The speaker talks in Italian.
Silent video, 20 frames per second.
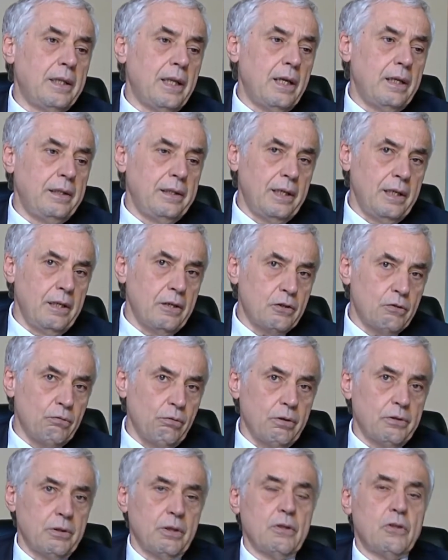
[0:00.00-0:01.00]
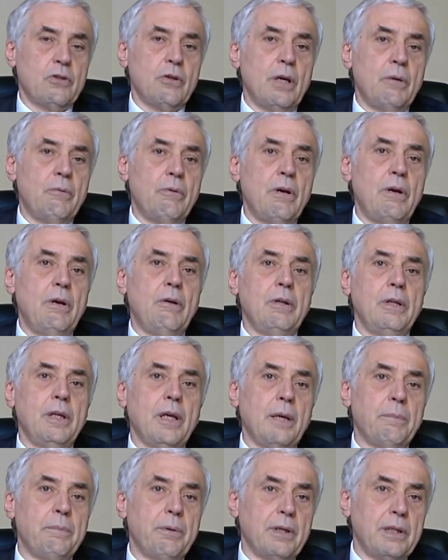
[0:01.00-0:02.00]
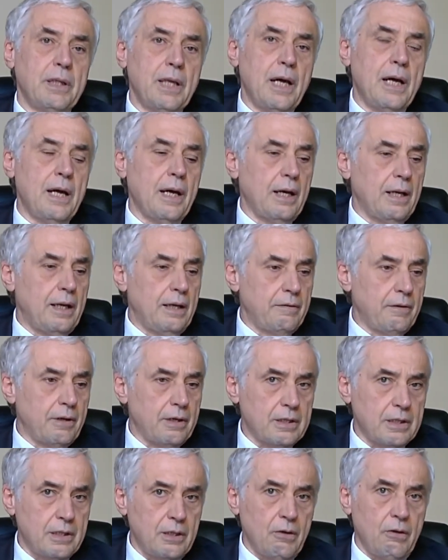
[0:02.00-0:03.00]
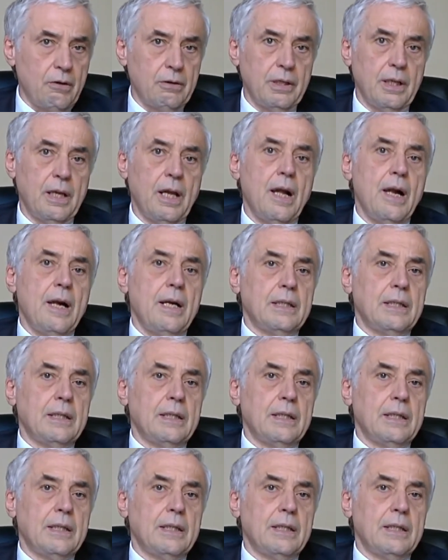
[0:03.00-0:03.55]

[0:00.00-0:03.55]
del, dell'insourcing, cioè quello di riportare lavorazioni,